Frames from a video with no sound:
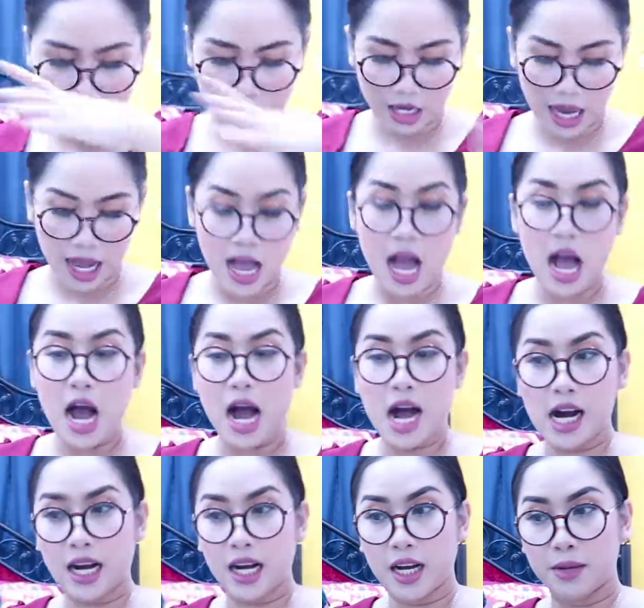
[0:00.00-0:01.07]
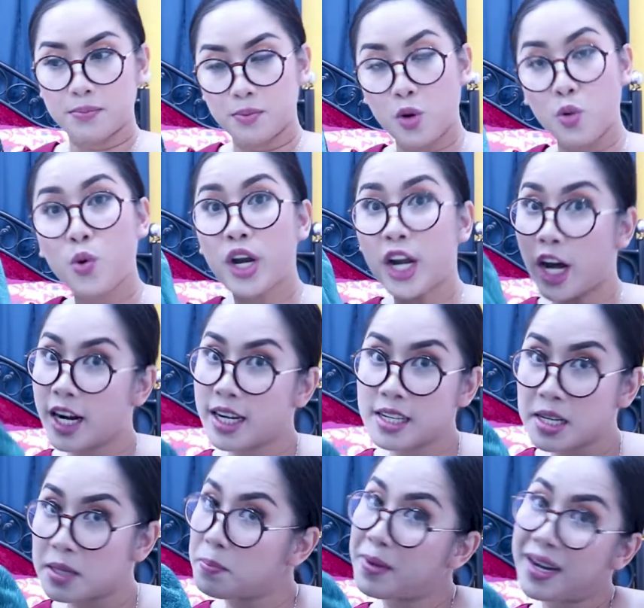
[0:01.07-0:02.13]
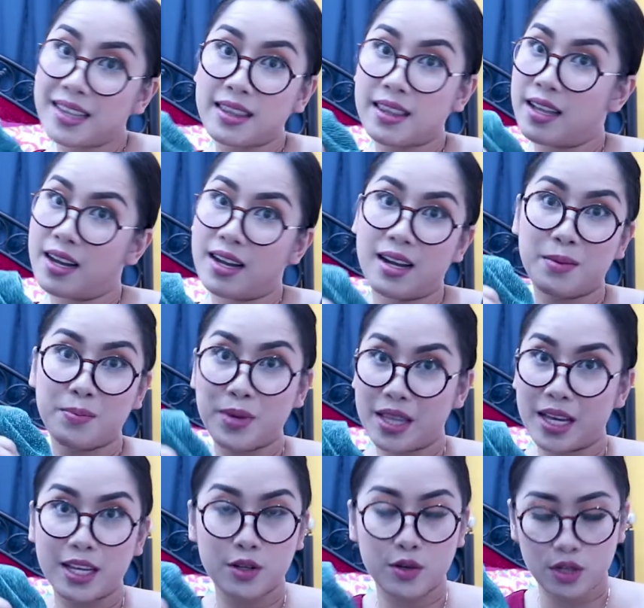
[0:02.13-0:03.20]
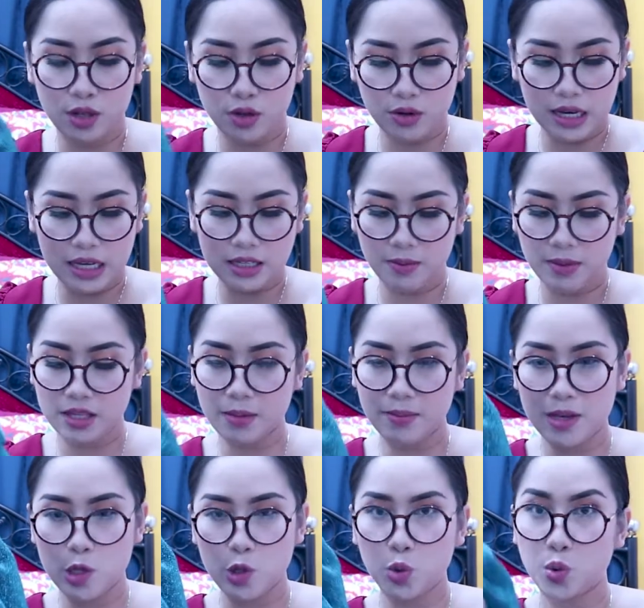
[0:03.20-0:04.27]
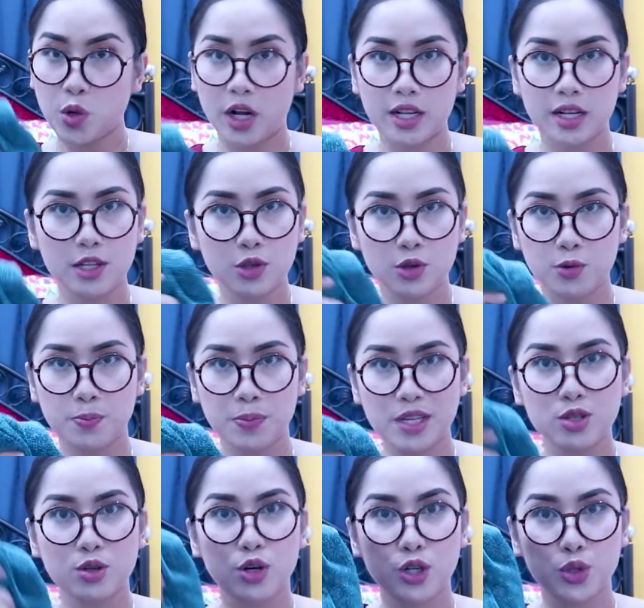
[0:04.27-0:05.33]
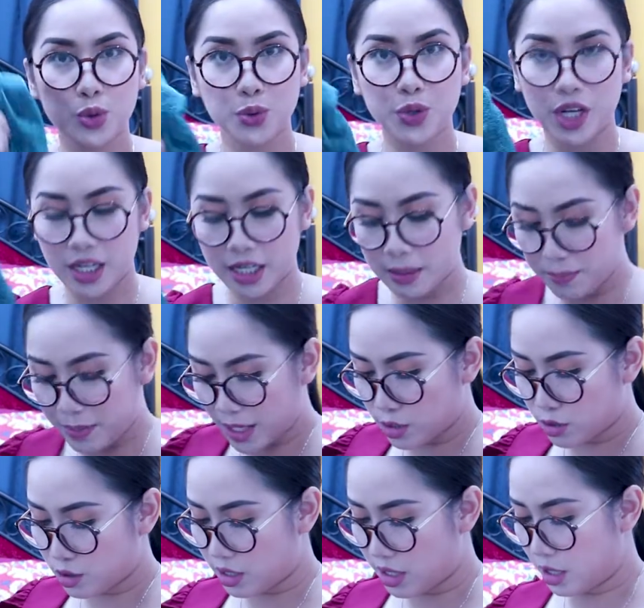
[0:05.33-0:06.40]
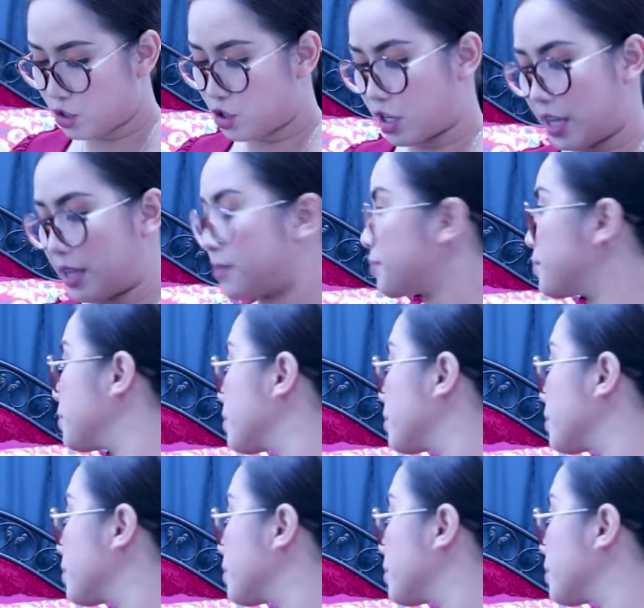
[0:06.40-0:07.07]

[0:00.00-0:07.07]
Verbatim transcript: siya. Um, 100 baht lang ang binayad ko dito, guys. Ibig sabihin, 200 rupees or 200 pesos lang siya.